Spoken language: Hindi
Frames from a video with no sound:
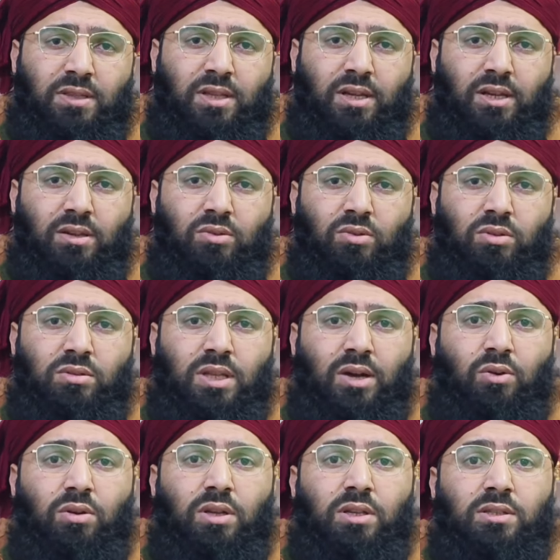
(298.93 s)
पता नहीं होता
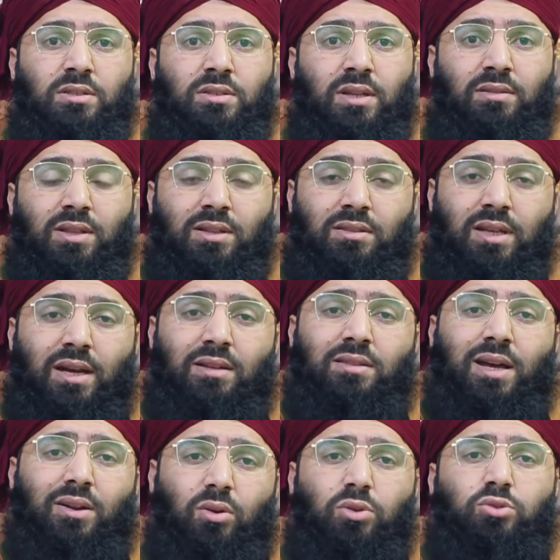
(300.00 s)
और इज्जतें तार
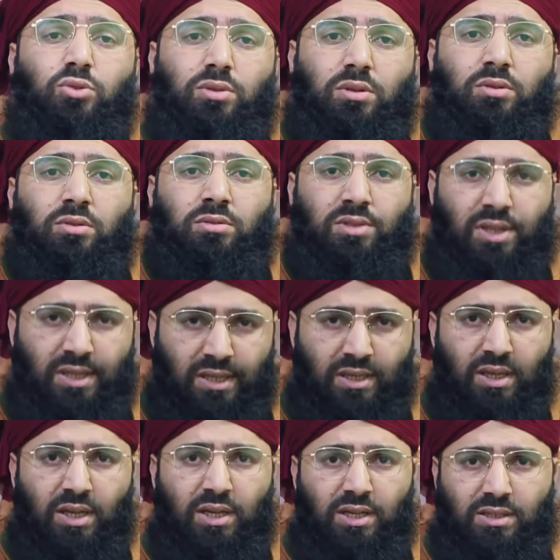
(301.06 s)
तार हो चुकी होती हैं
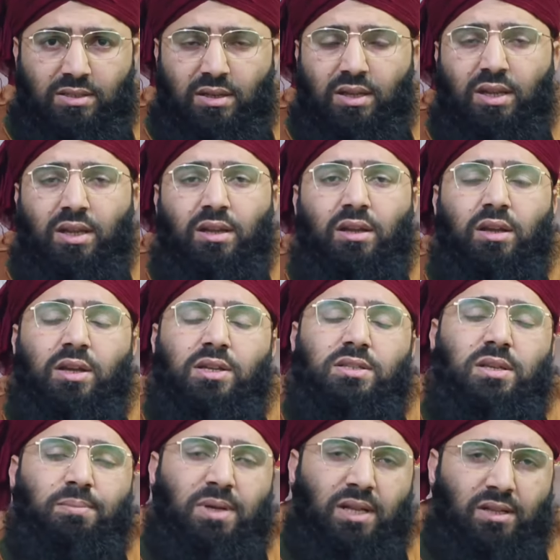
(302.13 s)
इसलिए
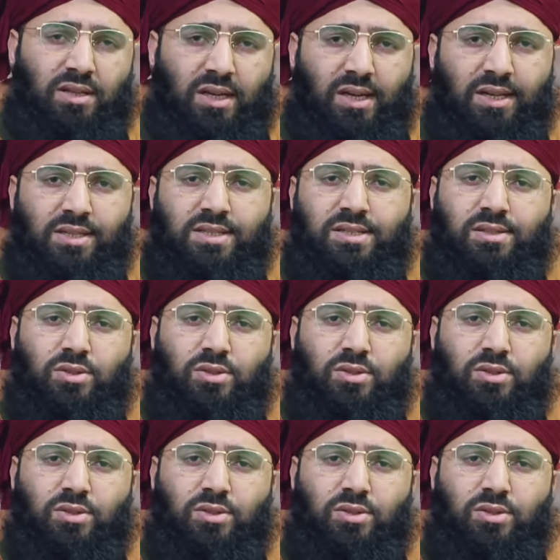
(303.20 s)
संभल जाए